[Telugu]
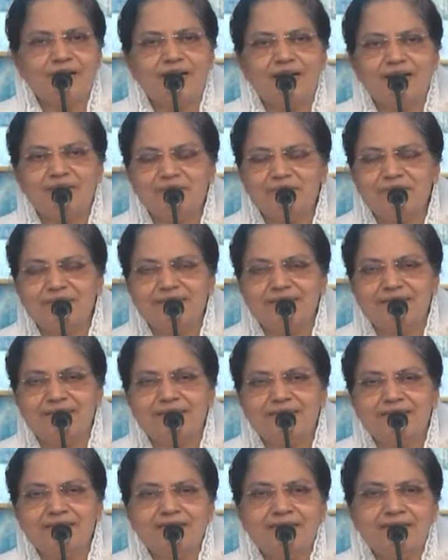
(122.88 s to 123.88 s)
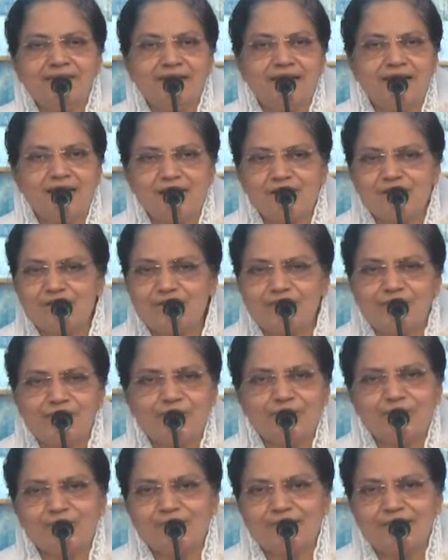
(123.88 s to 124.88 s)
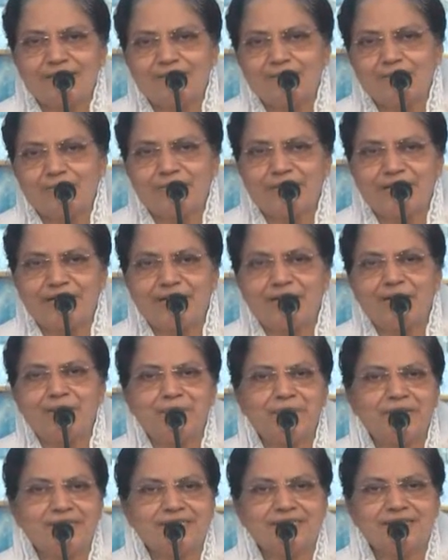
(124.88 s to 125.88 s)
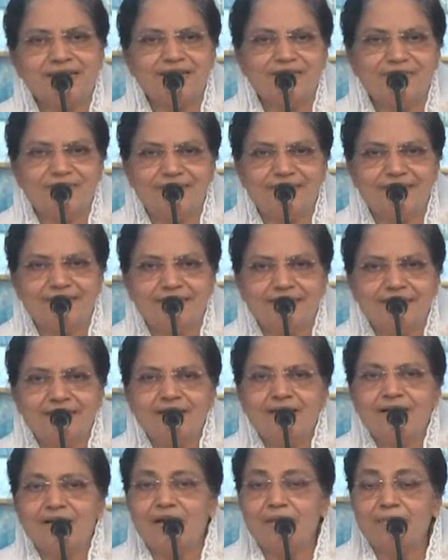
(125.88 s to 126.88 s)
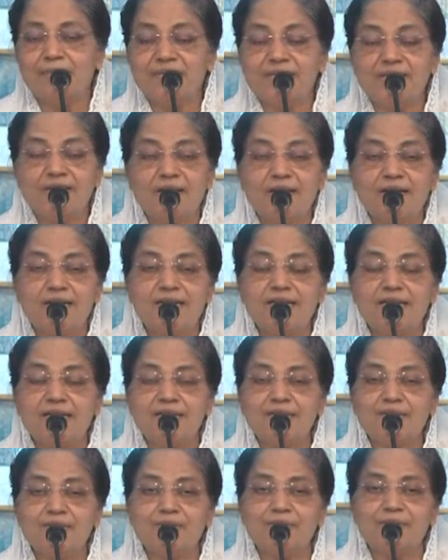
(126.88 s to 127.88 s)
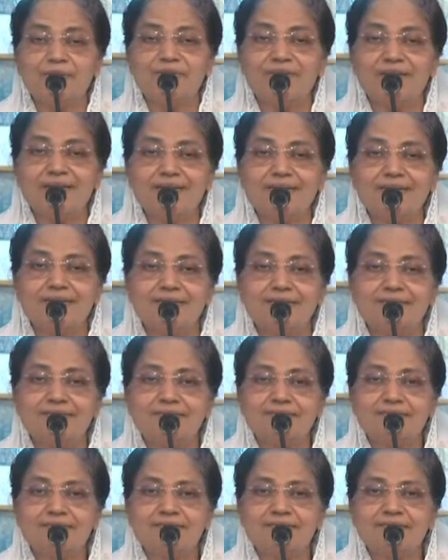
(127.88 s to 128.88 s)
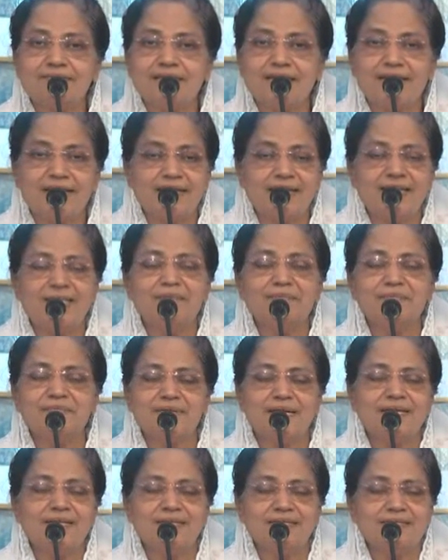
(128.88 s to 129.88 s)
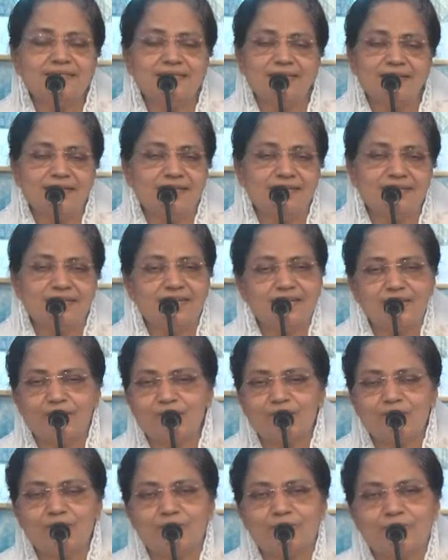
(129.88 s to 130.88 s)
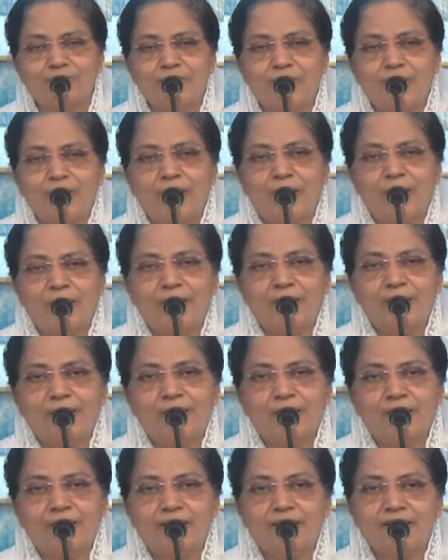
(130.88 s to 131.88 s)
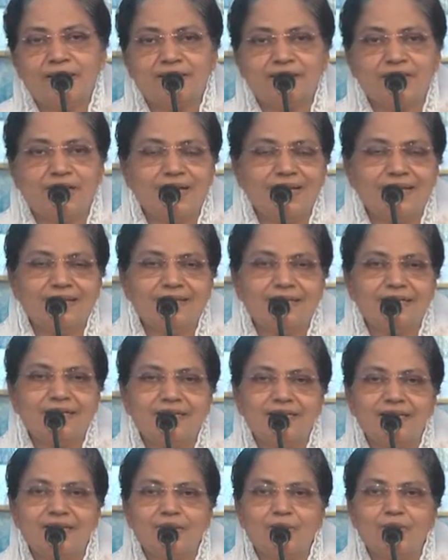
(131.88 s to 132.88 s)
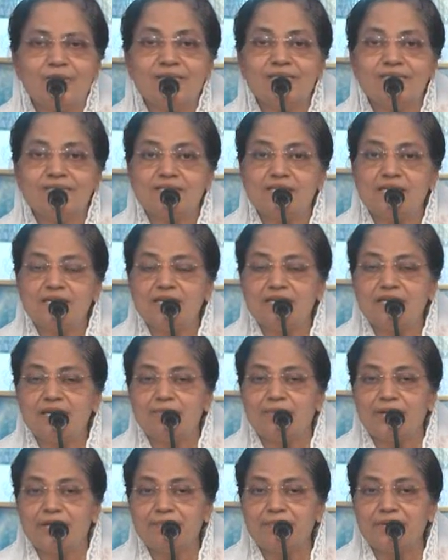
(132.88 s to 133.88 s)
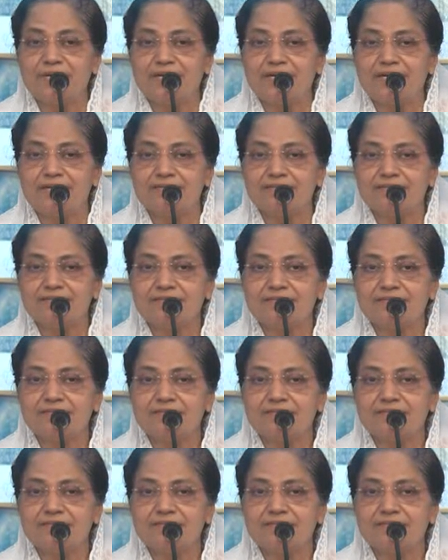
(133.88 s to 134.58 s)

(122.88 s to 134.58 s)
ప్రాణం మీద ఆశ విడుచుకున్నాడు మరణాపేక్ష గలవాడై నా పితరుల కంటే నేను గొప్పవాణ్ణి గా ఇక నేనేం సాధించేది లేదు నన్ను తీసుకో ఇక చాలు ఎందుకంటే ఒక స్త్రీకి భయపడినాడు